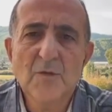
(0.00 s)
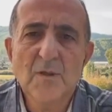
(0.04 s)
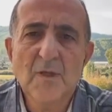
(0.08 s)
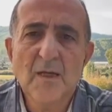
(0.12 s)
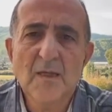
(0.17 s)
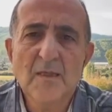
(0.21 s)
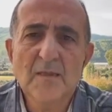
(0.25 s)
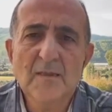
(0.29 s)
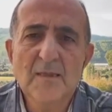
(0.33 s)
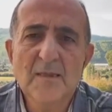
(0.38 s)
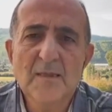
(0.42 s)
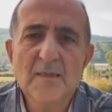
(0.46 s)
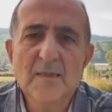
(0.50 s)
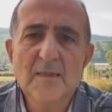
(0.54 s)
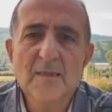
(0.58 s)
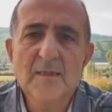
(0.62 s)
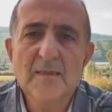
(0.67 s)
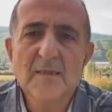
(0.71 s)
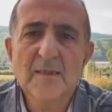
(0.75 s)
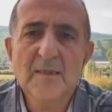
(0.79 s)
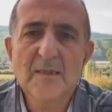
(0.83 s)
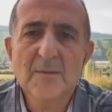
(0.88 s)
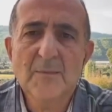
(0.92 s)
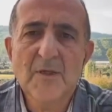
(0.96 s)
alt
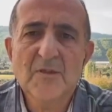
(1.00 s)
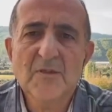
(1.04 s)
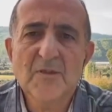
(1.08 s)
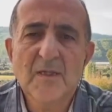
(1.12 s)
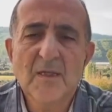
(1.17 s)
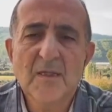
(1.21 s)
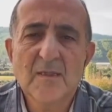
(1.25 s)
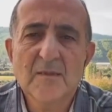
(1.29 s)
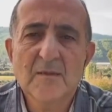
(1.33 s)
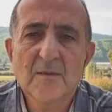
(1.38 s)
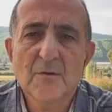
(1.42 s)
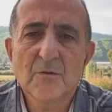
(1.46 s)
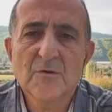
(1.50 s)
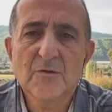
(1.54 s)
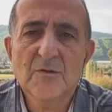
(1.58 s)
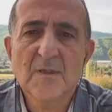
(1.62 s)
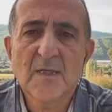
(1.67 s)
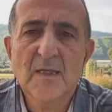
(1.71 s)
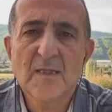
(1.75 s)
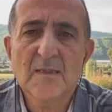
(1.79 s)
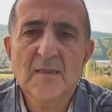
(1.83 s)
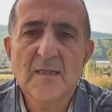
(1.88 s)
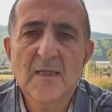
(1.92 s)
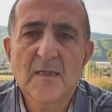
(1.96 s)
liglerindeki maçlar da o
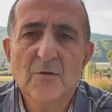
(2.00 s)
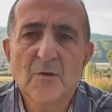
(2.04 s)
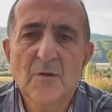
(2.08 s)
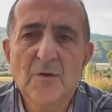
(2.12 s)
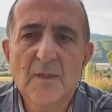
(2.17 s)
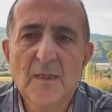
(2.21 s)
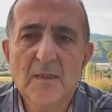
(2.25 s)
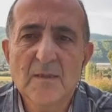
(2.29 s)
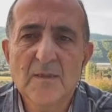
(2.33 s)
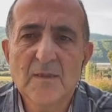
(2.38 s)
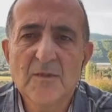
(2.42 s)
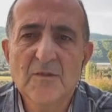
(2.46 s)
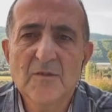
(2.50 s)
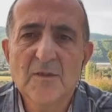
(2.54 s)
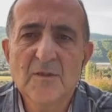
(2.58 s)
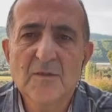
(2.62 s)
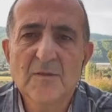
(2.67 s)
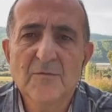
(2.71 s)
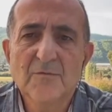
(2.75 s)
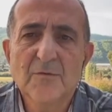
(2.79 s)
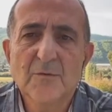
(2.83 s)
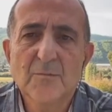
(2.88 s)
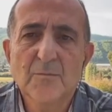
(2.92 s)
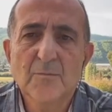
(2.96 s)
saatlerde oynandığı
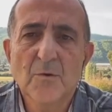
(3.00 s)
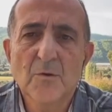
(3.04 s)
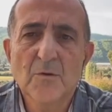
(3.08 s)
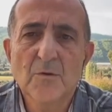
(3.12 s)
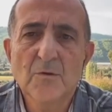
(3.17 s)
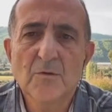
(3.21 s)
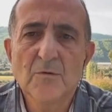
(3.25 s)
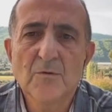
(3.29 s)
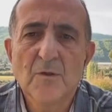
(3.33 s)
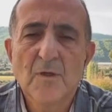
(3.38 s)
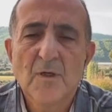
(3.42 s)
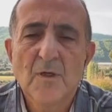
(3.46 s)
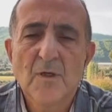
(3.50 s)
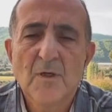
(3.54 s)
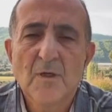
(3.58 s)
için futbolun